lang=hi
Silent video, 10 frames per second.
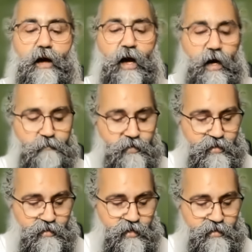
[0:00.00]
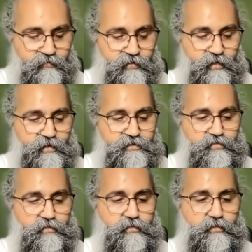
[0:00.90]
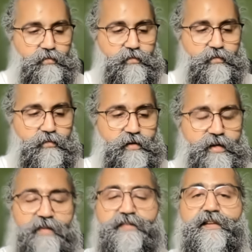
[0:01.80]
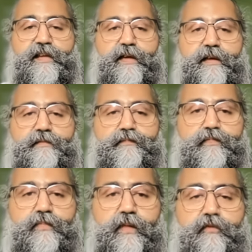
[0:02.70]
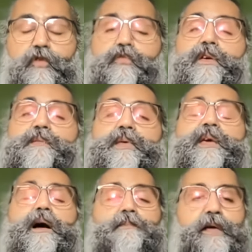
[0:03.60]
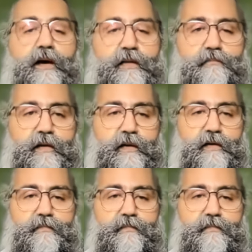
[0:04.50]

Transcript: आपकी लाइफ की जो डेस्टिनी है वो फिर भी आपके हाथ में है